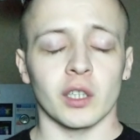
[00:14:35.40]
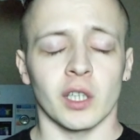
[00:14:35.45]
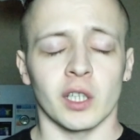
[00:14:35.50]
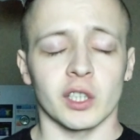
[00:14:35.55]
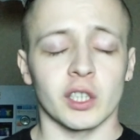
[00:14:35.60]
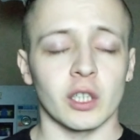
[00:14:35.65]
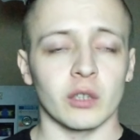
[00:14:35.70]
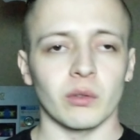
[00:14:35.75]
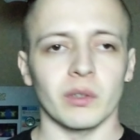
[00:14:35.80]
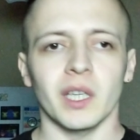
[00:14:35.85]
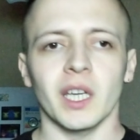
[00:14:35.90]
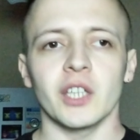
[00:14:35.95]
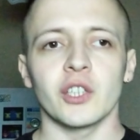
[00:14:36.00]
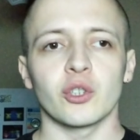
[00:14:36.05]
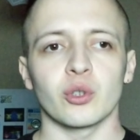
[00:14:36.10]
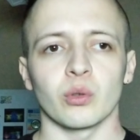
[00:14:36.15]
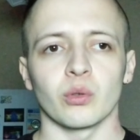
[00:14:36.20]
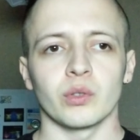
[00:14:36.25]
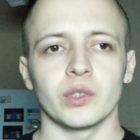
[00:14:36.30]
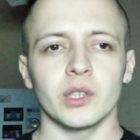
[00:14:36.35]
что я
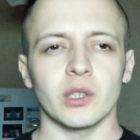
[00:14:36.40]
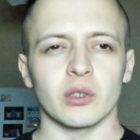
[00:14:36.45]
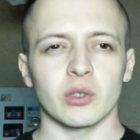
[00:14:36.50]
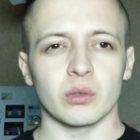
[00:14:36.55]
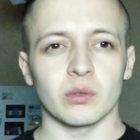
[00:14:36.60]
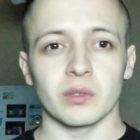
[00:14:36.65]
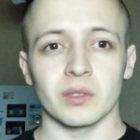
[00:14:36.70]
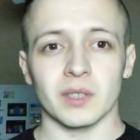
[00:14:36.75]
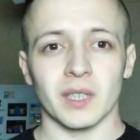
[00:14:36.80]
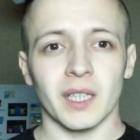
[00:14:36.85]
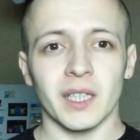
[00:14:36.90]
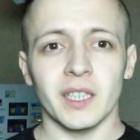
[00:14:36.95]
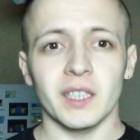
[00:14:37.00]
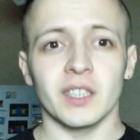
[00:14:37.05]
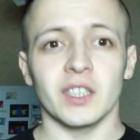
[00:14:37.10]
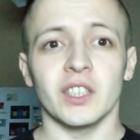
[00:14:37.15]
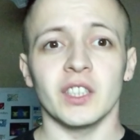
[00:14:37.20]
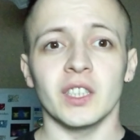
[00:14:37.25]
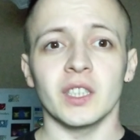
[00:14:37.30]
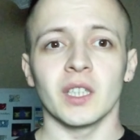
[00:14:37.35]
ищу девушку с
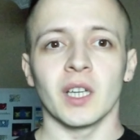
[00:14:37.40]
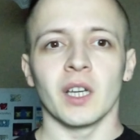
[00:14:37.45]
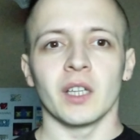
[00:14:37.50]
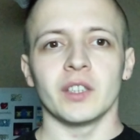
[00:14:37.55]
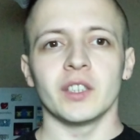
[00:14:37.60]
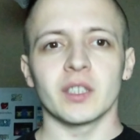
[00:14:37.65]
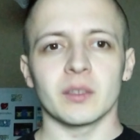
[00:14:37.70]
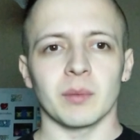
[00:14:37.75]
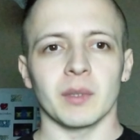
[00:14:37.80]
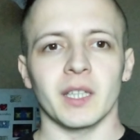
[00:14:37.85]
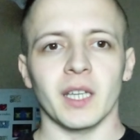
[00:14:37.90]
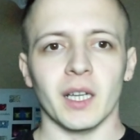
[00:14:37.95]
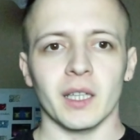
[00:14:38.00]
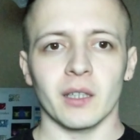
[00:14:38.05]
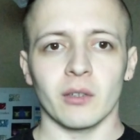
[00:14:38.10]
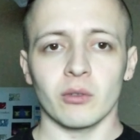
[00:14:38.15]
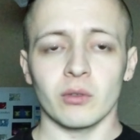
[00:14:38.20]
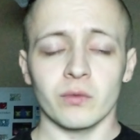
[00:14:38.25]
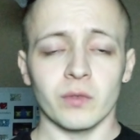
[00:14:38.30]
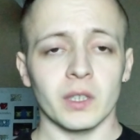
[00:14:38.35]
Украины, и несмотря
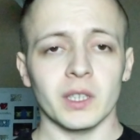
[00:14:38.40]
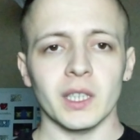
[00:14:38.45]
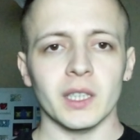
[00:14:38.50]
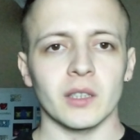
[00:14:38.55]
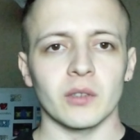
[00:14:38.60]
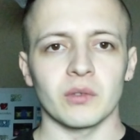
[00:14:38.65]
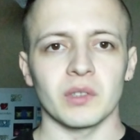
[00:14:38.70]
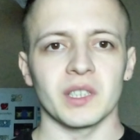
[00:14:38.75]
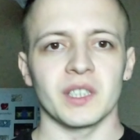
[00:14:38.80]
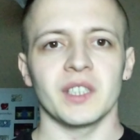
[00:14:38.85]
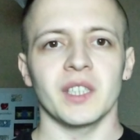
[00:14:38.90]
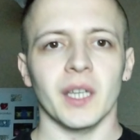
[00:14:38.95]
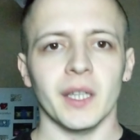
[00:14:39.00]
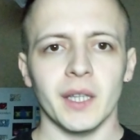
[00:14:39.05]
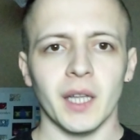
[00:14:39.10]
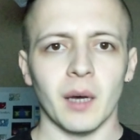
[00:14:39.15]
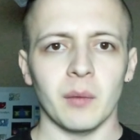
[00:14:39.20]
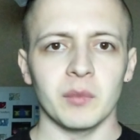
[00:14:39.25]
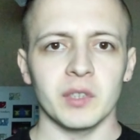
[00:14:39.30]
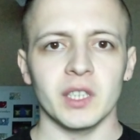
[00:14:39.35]
на вот это, то есть ни
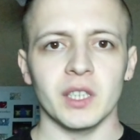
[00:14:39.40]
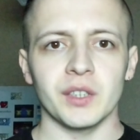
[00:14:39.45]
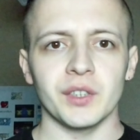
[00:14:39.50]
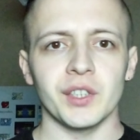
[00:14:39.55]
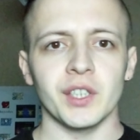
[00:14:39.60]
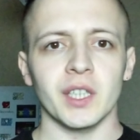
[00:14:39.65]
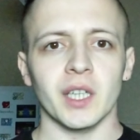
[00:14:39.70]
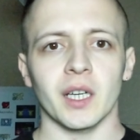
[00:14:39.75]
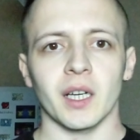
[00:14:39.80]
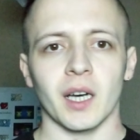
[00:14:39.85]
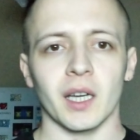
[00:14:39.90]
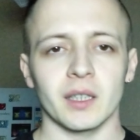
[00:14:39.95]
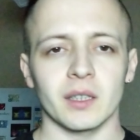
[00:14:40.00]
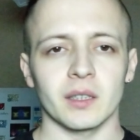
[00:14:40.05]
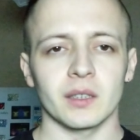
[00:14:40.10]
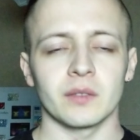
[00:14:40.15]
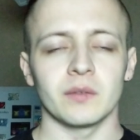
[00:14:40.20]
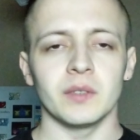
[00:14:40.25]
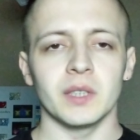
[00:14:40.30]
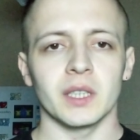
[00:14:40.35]
одна мне не
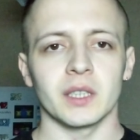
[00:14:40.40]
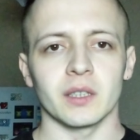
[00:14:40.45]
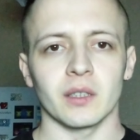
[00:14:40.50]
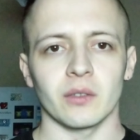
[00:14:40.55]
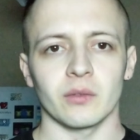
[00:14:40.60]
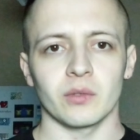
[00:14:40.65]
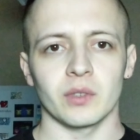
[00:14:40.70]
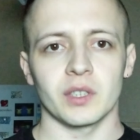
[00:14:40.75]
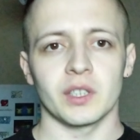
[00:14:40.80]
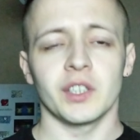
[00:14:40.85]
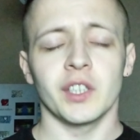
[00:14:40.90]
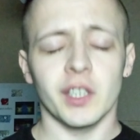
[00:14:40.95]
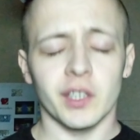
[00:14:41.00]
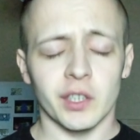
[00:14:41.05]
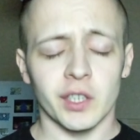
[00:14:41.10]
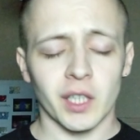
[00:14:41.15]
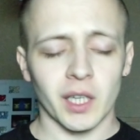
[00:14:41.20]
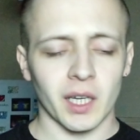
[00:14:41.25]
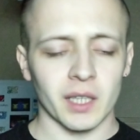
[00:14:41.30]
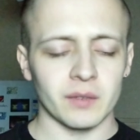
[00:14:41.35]
ответила, то есть
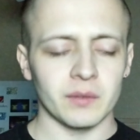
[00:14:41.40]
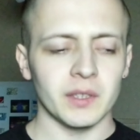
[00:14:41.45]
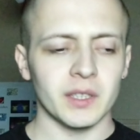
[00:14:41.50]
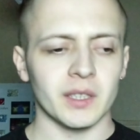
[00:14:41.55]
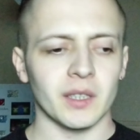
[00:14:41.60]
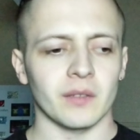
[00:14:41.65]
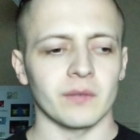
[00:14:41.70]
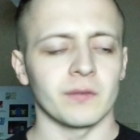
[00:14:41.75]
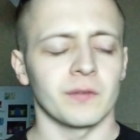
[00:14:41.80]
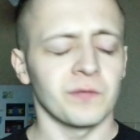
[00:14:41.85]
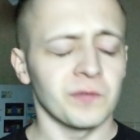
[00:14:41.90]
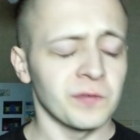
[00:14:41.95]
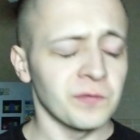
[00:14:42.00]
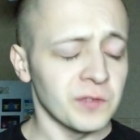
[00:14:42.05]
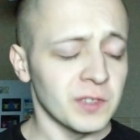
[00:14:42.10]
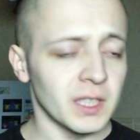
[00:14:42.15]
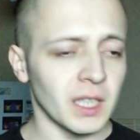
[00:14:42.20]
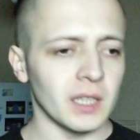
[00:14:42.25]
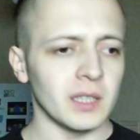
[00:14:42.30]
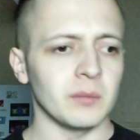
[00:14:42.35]
не ответила
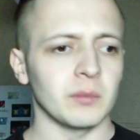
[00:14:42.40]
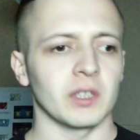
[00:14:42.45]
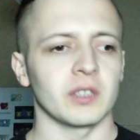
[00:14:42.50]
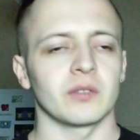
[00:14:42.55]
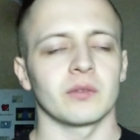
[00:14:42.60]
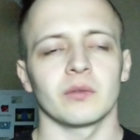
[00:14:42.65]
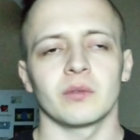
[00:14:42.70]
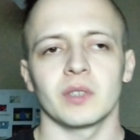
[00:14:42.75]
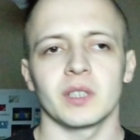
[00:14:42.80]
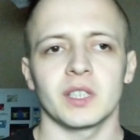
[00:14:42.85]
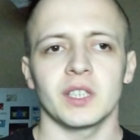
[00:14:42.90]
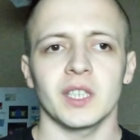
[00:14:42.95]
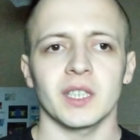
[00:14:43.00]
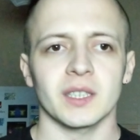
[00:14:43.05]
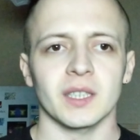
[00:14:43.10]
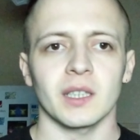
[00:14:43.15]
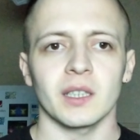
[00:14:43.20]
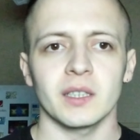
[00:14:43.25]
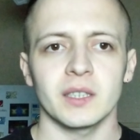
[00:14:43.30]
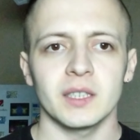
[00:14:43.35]
взаимностью, то есть не
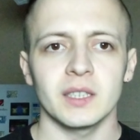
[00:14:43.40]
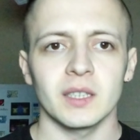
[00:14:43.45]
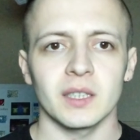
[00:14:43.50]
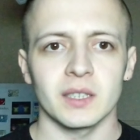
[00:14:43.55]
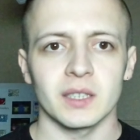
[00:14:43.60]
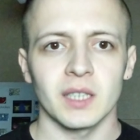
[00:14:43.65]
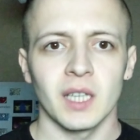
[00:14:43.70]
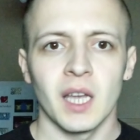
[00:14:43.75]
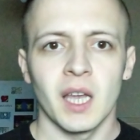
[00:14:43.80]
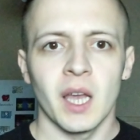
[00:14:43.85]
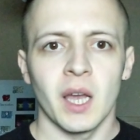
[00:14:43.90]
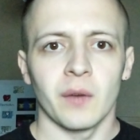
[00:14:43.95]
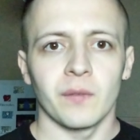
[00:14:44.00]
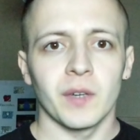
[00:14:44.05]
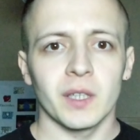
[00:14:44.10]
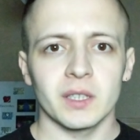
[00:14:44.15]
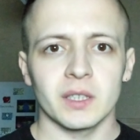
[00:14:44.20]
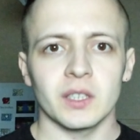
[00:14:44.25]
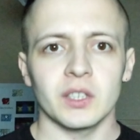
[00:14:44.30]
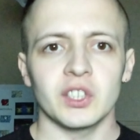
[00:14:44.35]
согласилась
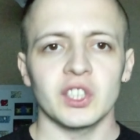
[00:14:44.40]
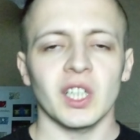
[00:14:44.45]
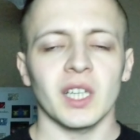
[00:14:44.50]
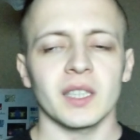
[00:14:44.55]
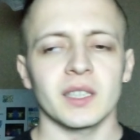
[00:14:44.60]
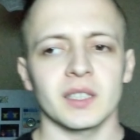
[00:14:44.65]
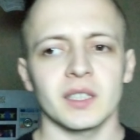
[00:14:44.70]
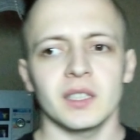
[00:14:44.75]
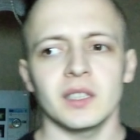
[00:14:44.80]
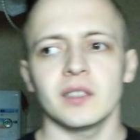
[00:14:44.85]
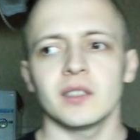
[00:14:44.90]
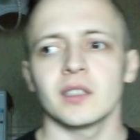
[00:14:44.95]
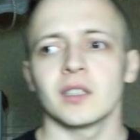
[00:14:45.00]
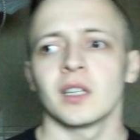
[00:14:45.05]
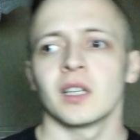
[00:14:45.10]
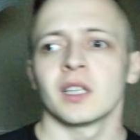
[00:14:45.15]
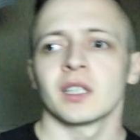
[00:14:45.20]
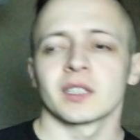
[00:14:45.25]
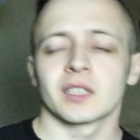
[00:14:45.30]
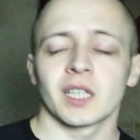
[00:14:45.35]
встречаться,
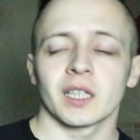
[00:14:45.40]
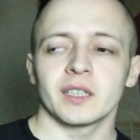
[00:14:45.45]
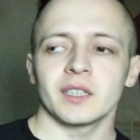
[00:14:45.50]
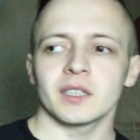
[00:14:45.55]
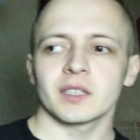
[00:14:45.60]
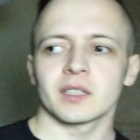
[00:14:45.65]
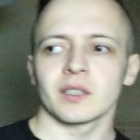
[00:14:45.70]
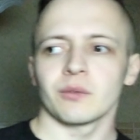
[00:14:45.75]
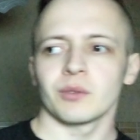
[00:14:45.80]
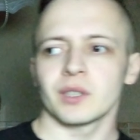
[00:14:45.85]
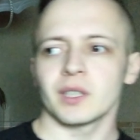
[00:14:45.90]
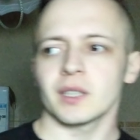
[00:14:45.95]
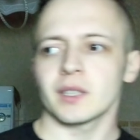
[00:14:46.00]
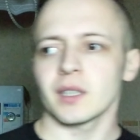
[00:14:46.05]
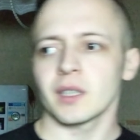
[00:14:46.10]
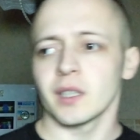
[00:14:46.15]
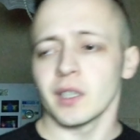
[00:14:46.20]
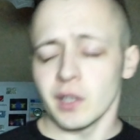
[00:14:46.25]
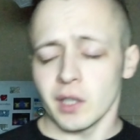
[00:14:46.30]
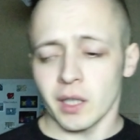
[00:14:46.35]
и, соответственно, вот
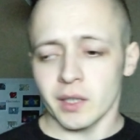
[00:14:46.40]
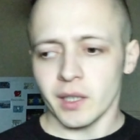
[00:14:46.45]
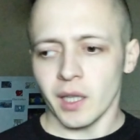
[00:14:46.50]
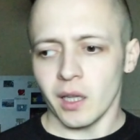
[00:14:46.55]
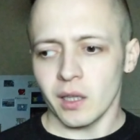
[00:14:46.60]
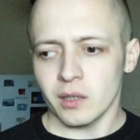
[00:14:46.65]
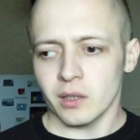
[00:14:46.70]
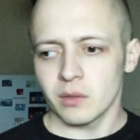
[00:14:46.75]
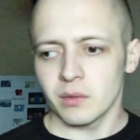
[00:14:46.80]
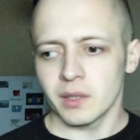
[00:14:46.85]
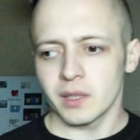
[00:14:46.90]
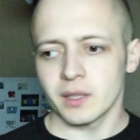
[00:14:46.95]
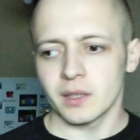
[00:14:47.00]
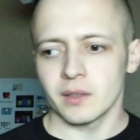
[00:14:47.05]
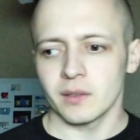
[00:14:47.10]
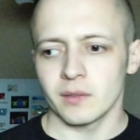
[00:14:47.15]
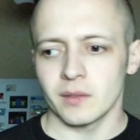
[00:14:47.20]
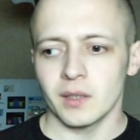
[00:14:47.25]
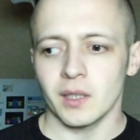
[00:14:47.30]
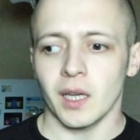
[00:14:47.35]
это наталкивает
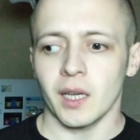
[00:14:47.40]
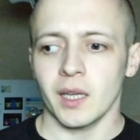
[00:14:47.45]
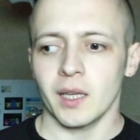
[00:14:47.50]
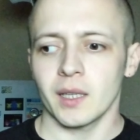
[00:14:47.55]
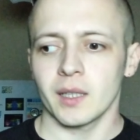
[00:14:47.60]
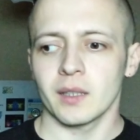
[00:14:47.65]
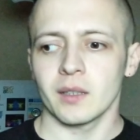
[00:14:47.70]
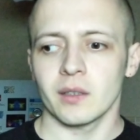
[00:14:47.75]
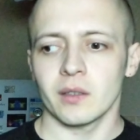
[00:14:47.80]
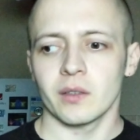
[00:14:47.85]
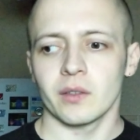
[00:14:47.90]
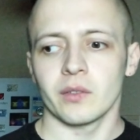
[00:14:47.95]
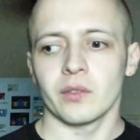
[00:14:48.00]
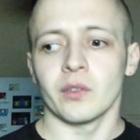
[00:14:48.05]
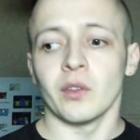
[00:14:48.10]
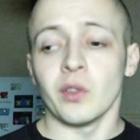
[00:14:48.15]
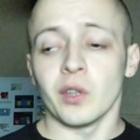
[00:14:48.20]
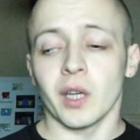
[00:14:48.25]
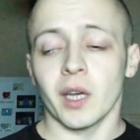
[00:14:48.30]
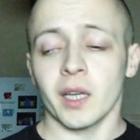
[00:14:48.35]
на,
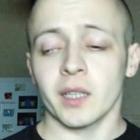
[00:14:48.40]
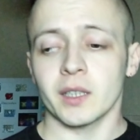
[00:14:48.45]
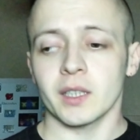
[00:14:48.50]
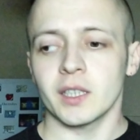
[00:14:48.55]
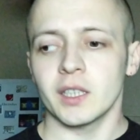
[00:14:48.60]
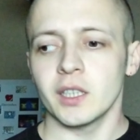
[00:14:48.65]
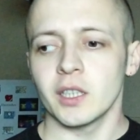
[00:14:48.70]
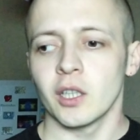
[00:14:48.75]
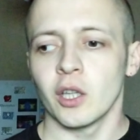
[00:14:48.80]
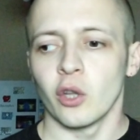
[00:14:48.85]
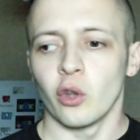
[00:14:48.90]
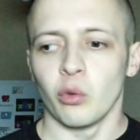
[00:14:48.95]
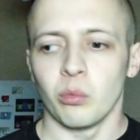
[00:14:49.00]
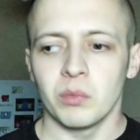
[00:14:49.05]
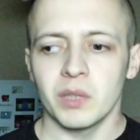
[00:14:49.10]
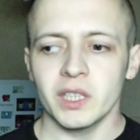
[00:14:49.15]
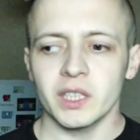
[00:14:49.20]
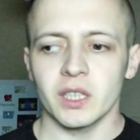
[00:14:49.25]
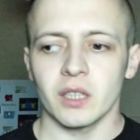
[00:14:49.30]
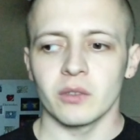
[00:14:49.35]
на такие
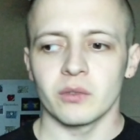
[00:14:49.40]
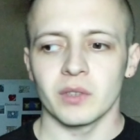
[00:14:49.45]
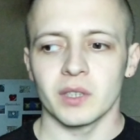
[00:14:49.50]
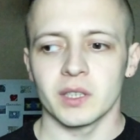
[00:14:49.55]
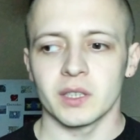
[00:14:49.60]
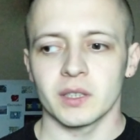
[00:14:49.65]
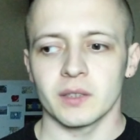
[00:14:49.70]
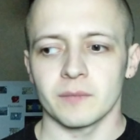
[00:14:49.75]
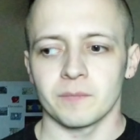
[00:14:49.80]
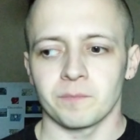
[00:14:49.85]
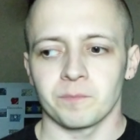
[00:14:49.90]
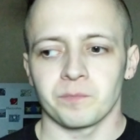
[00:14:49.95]
мысли, то есть,